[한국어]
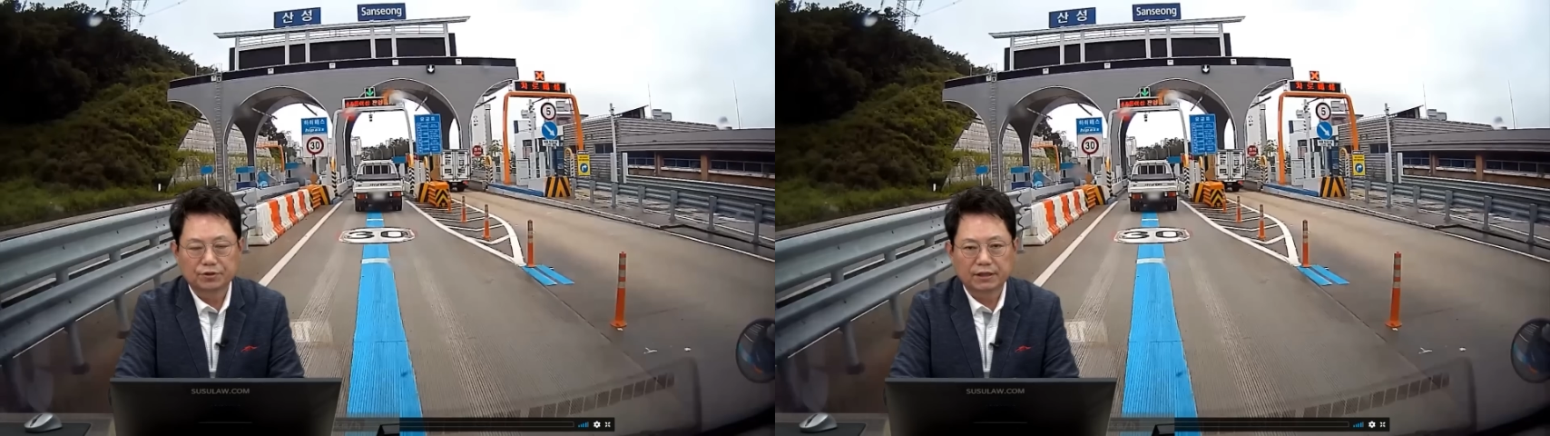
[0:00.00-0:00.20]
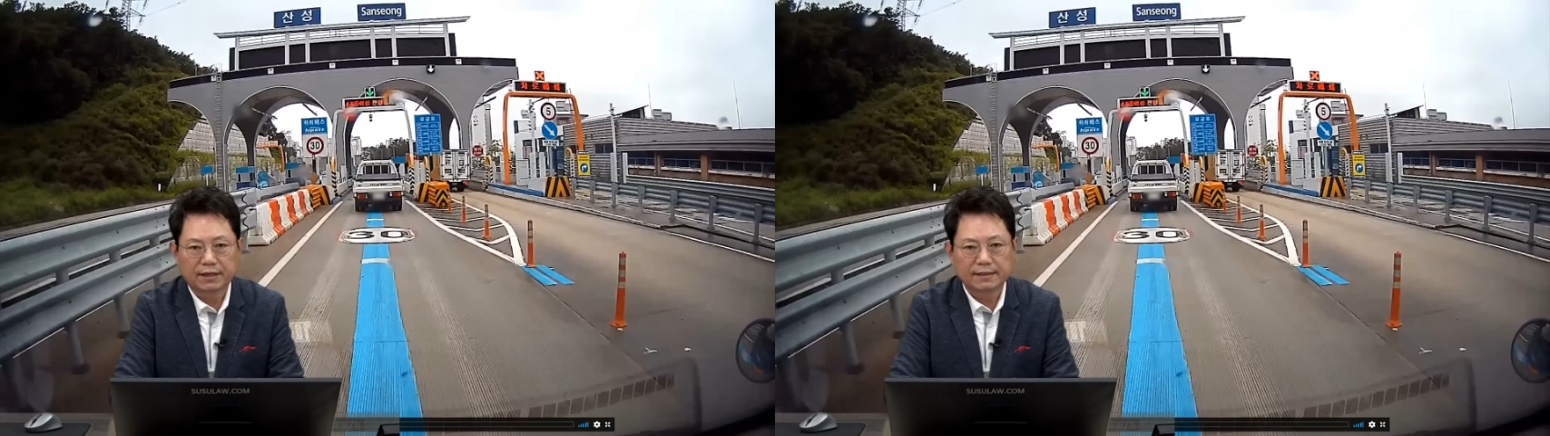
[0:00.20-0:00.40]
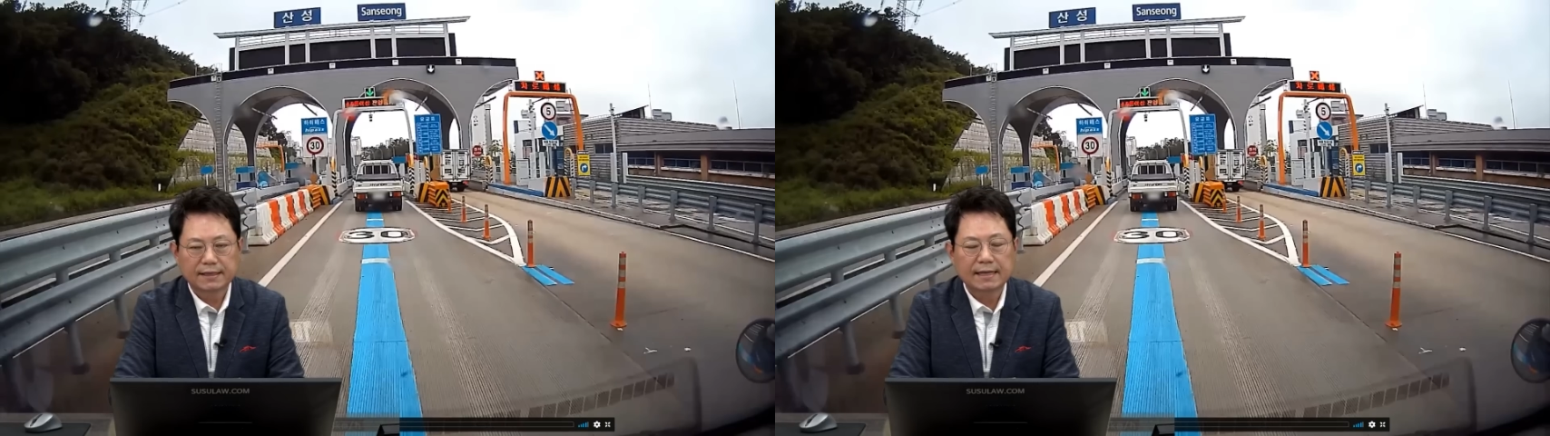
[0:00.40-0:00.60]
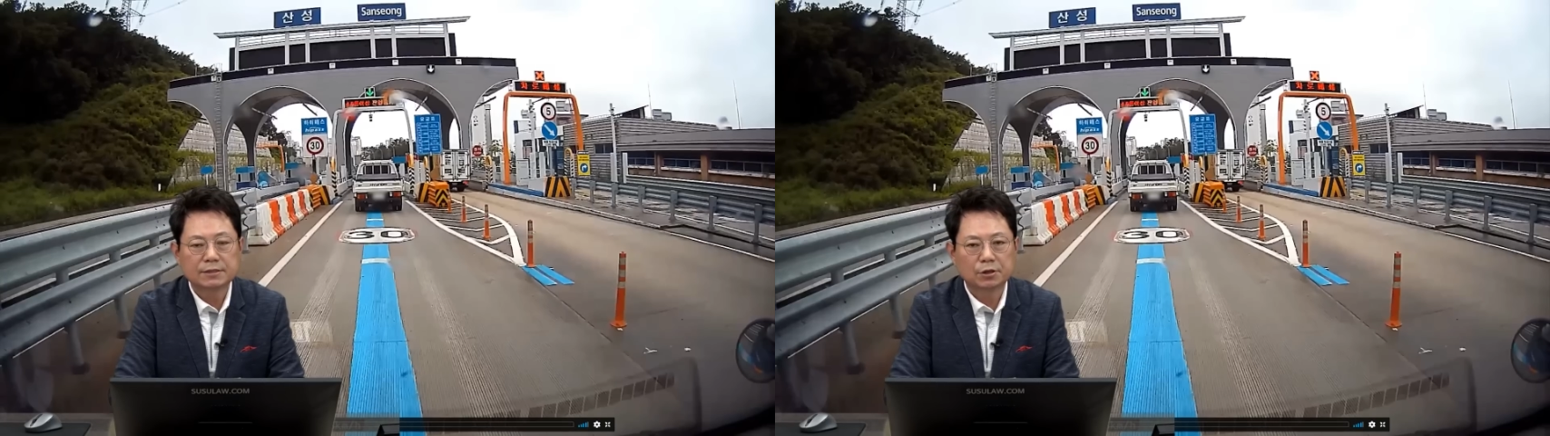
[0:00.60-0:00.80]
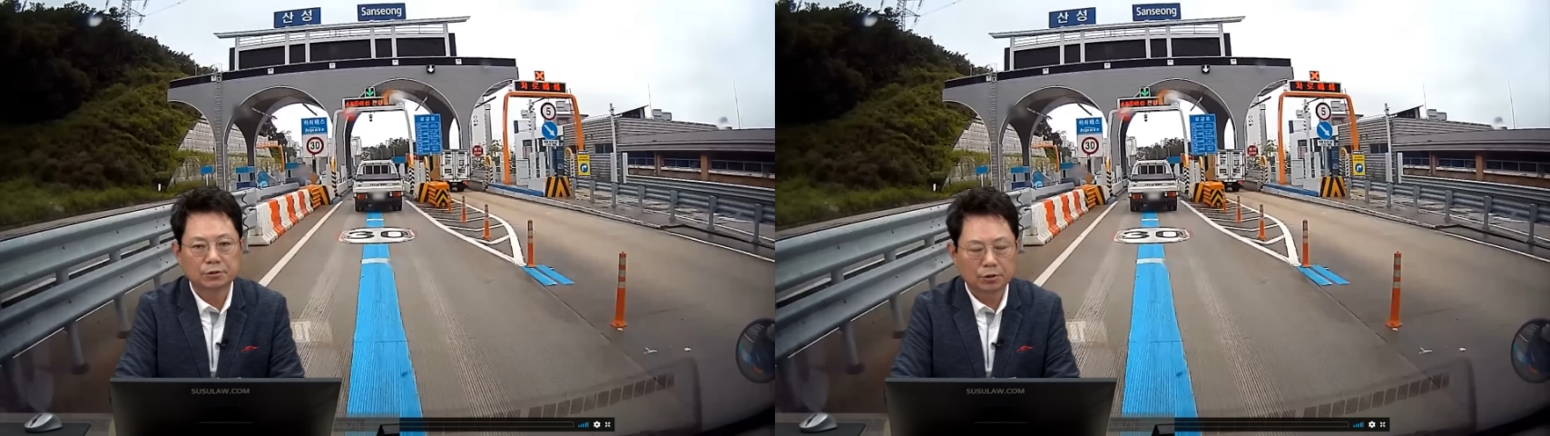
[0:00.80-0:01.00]
부산에
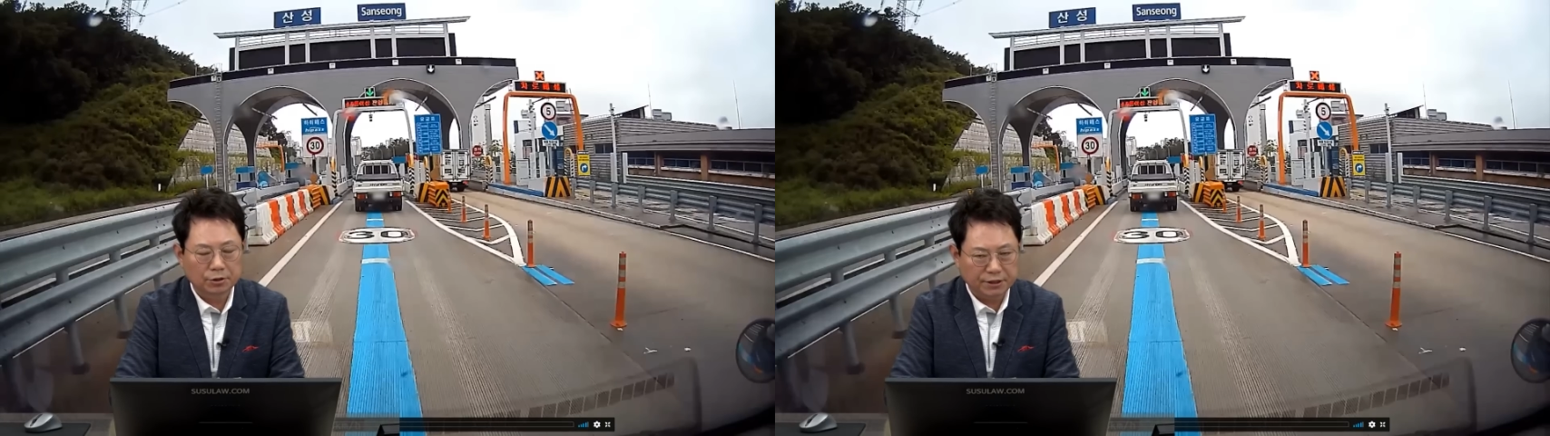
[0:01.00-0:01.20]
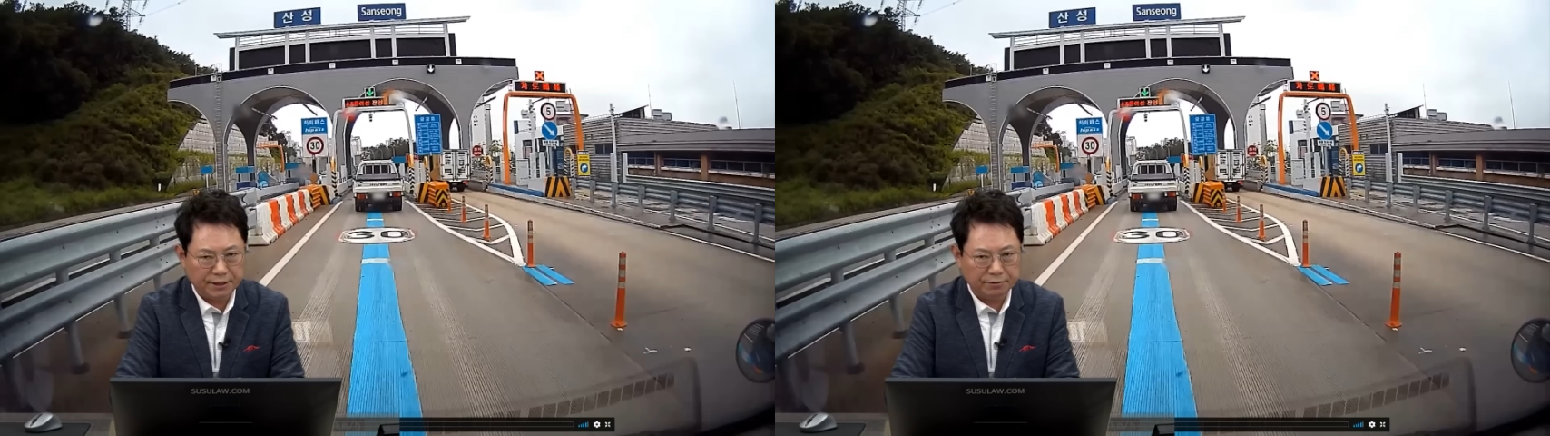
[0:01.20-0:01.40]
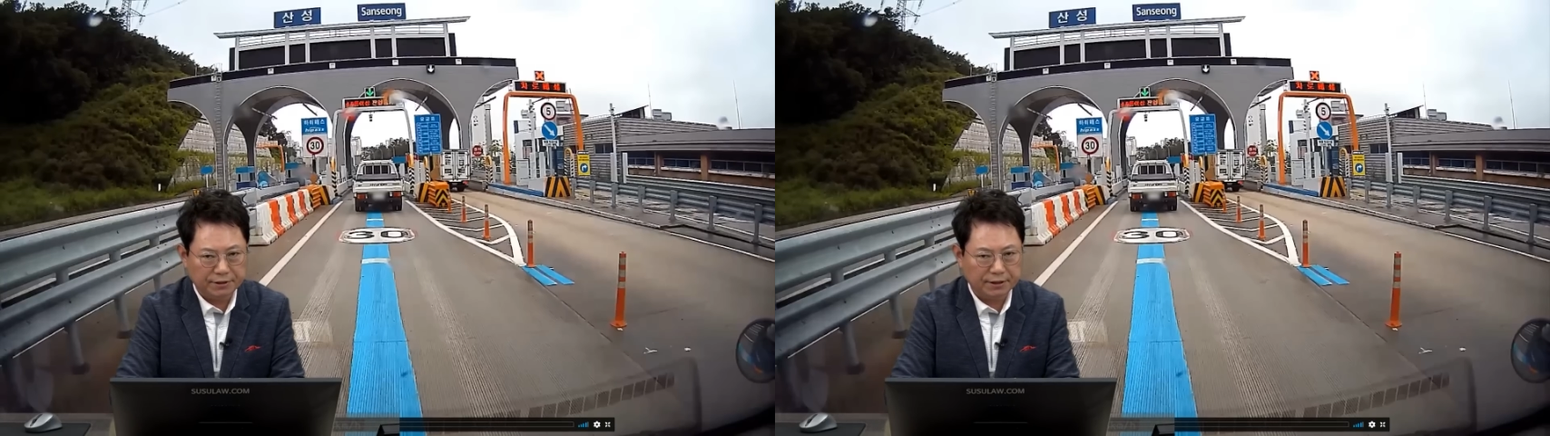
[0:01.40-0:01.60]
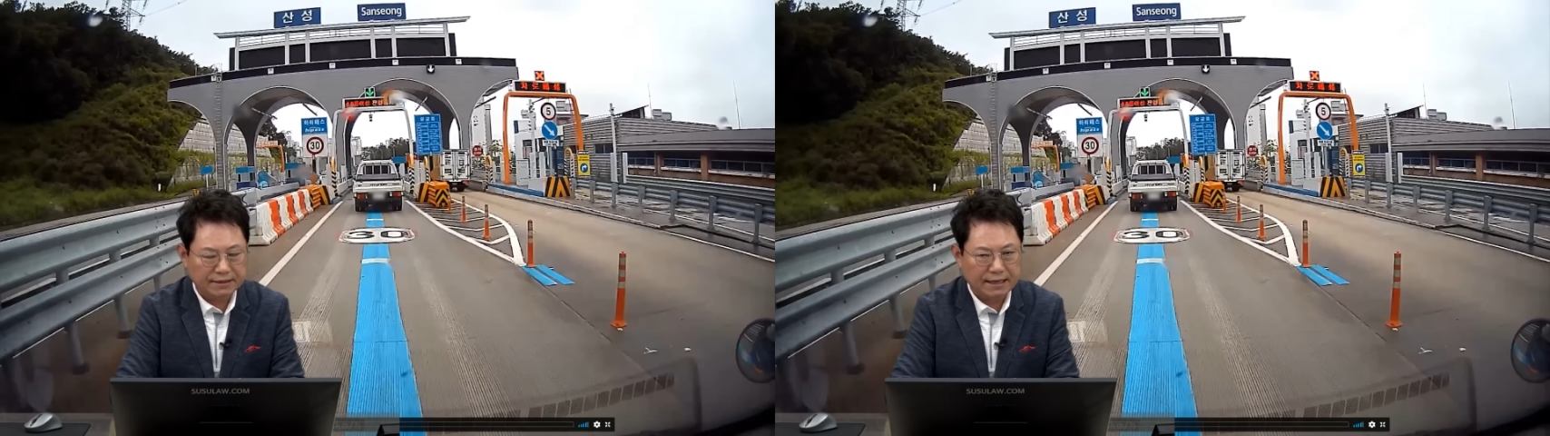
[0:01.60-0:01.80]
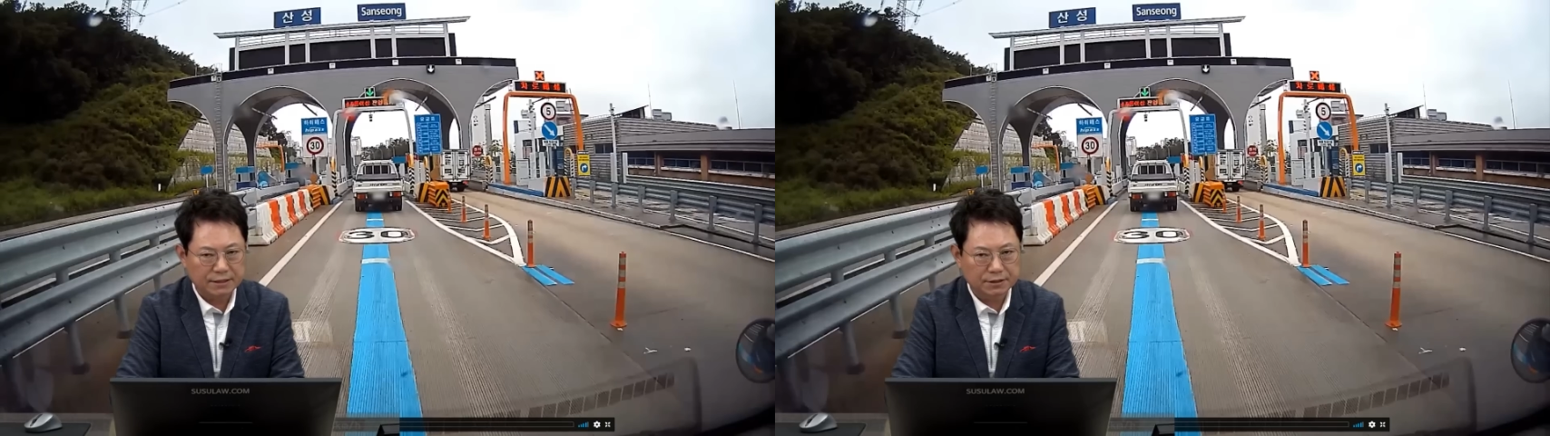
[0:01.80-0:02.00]
산성터널이라고
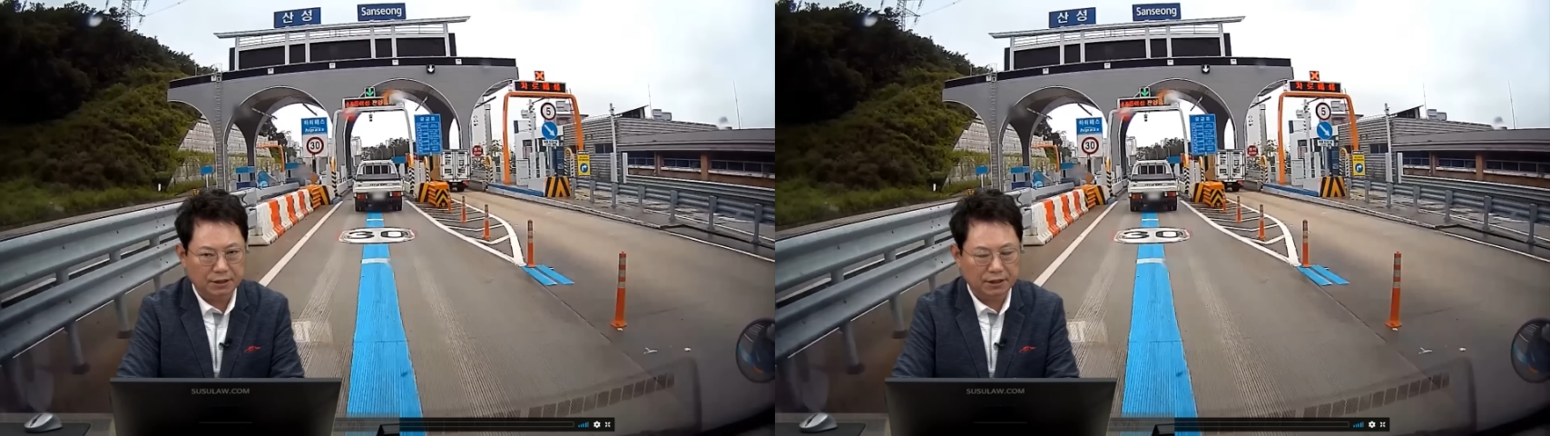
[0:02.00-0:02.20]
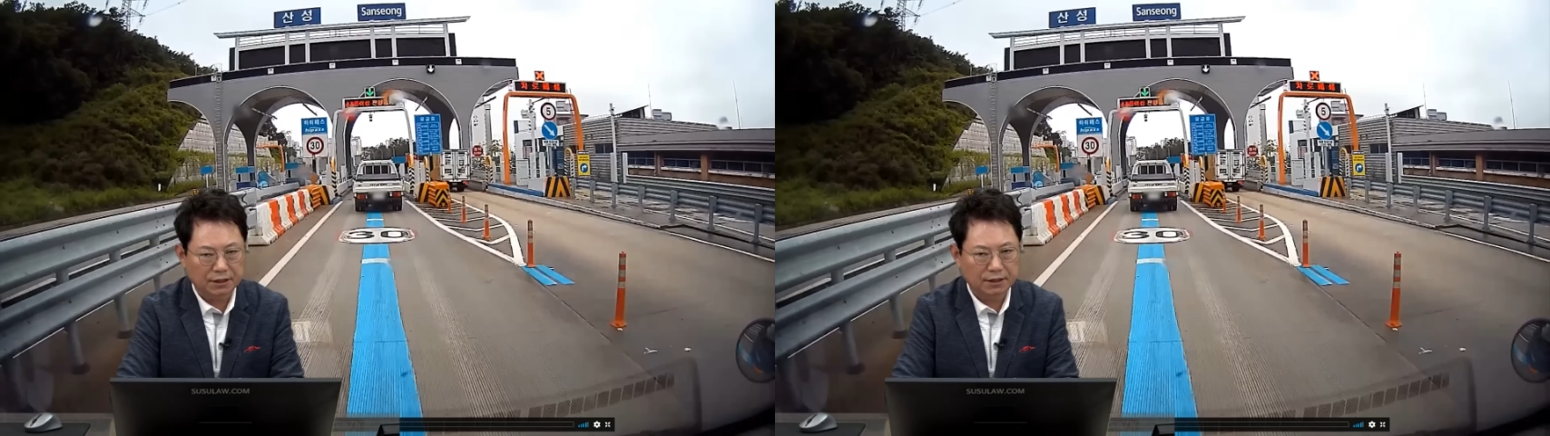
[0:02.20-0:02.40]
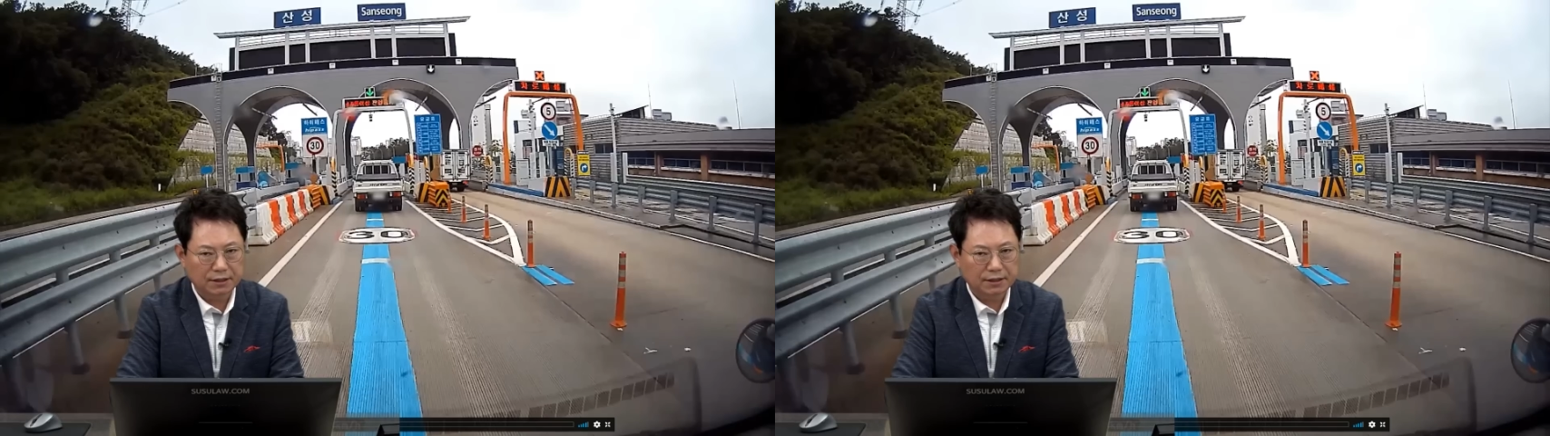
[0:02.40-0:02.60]
있대요. 산성.